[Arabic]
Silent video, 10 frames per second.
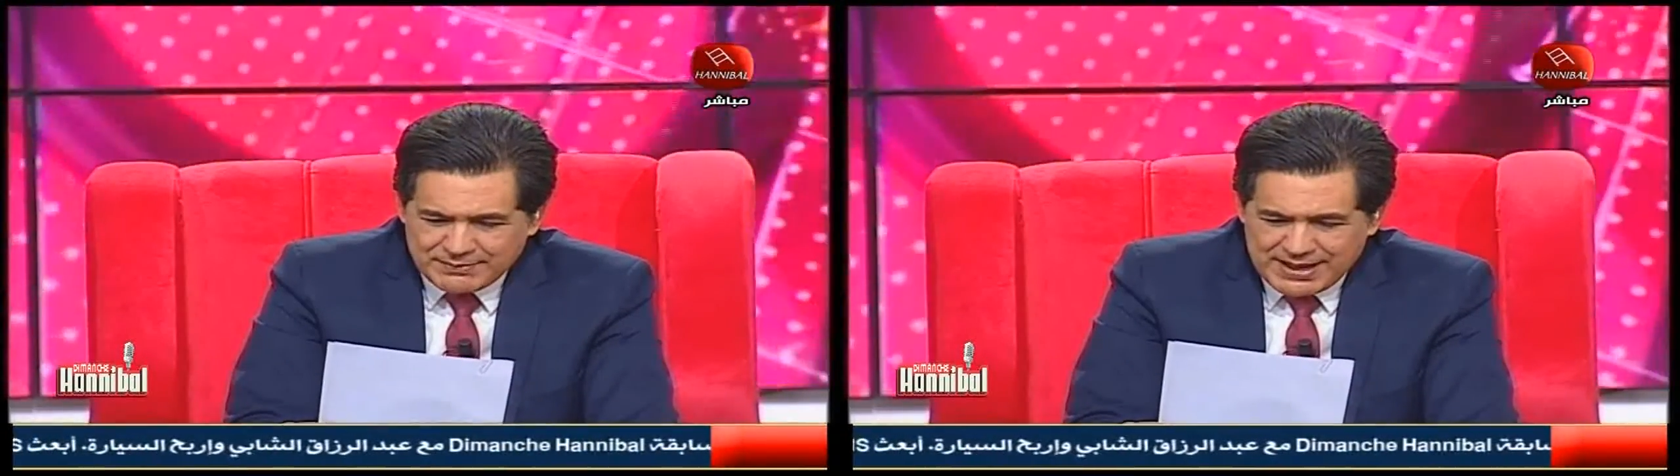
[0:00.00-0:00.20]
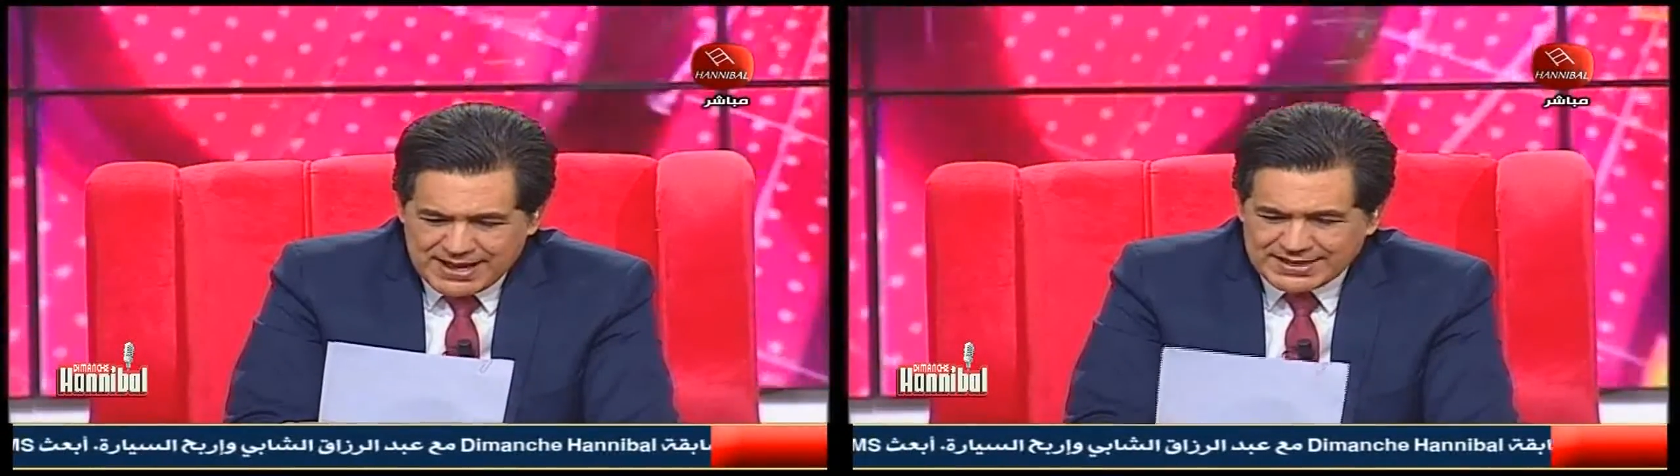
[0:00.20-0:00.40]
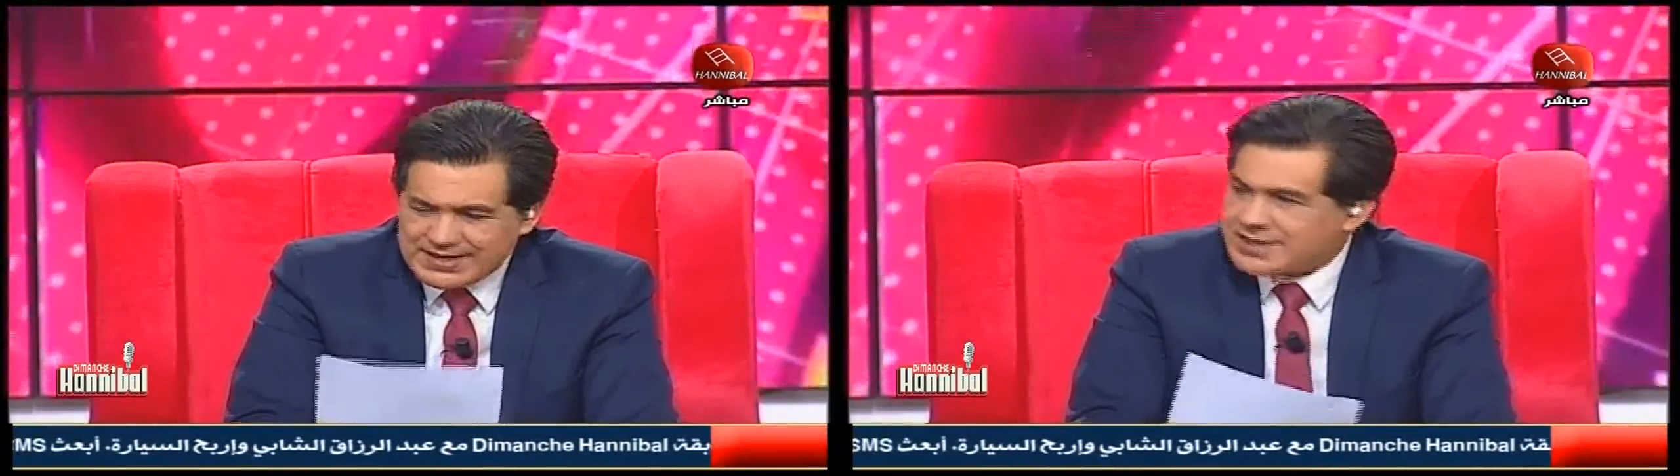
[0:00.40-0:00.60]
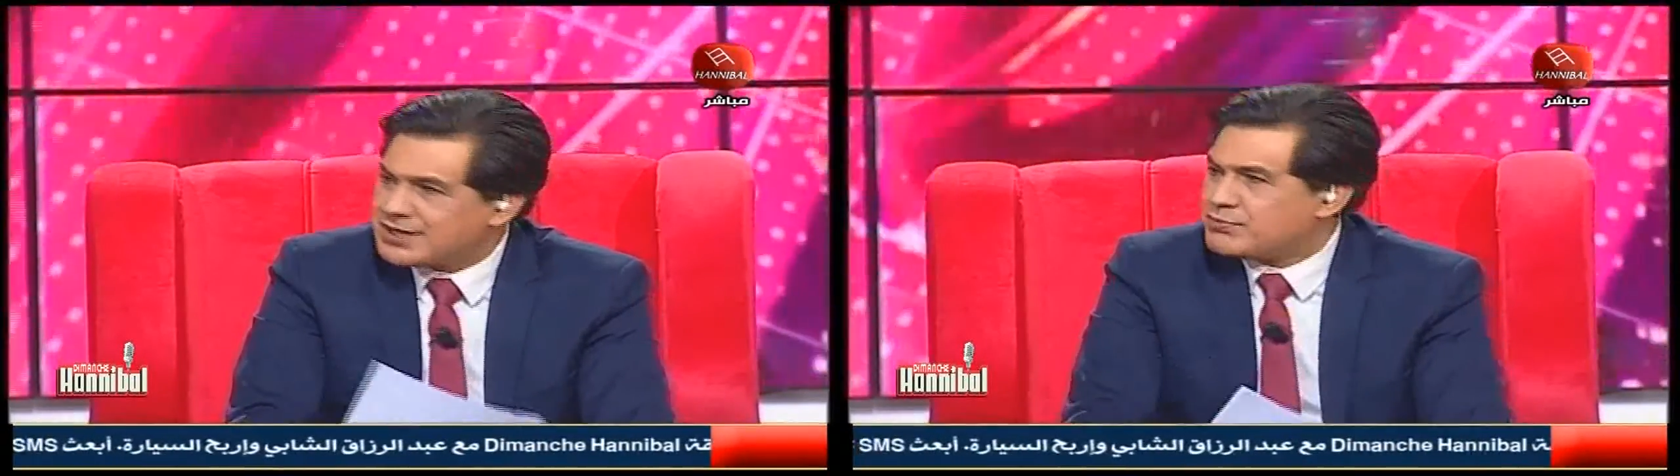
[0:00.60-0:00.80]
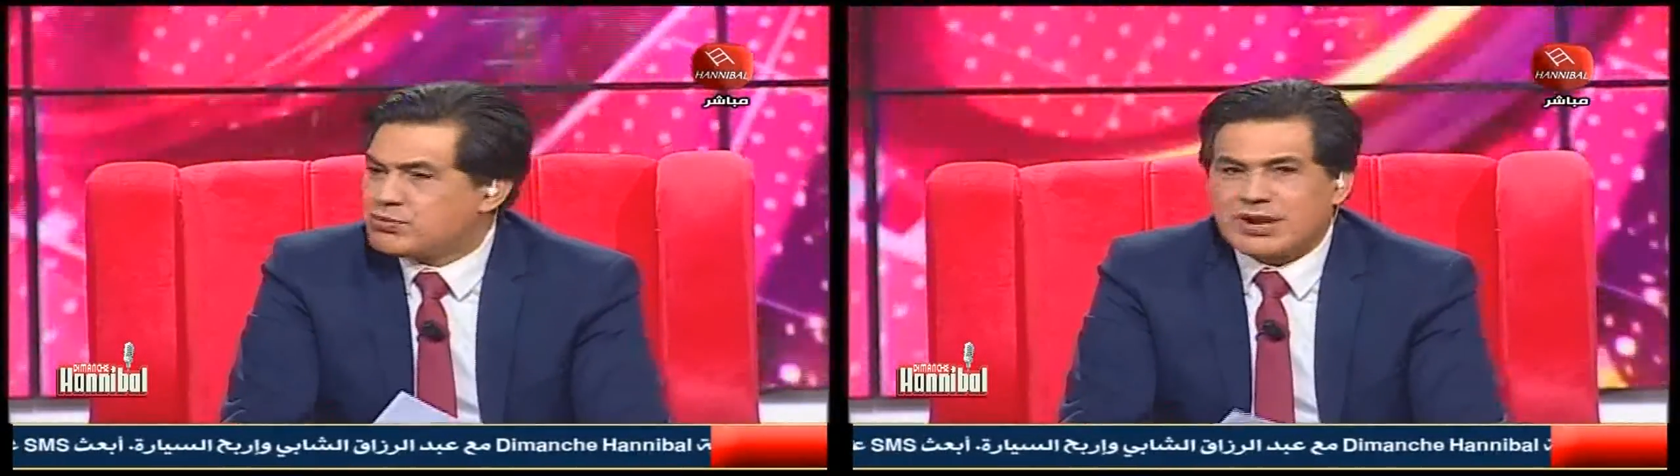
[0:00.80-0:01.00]
مع
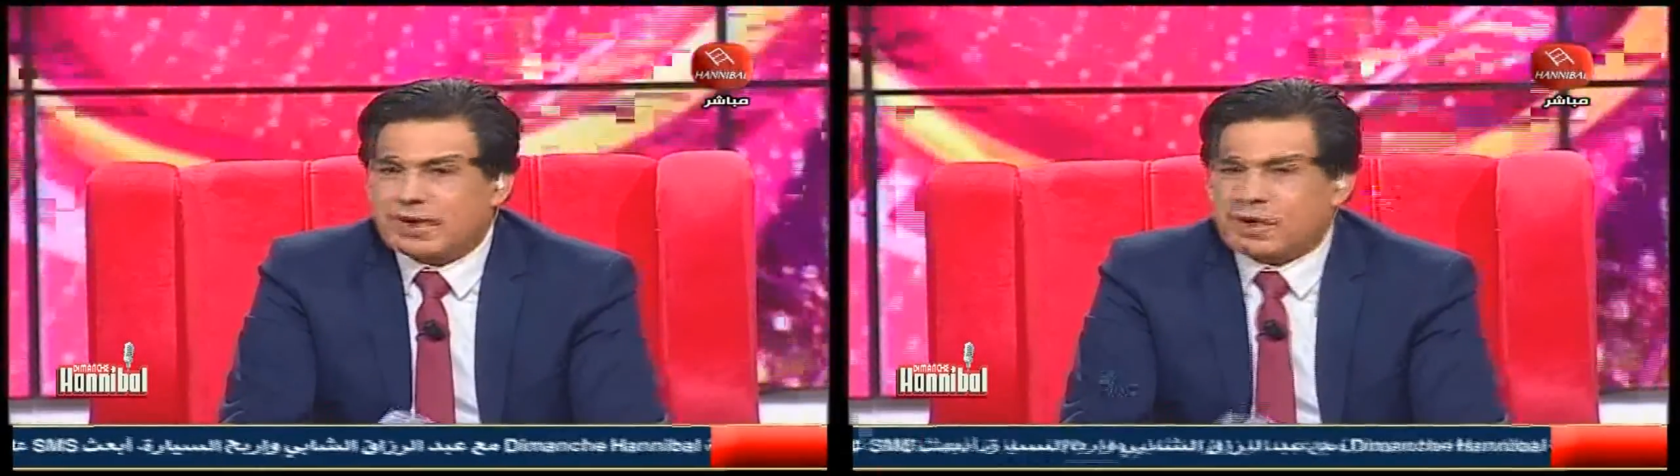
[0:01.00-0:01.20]
رياض البوراوي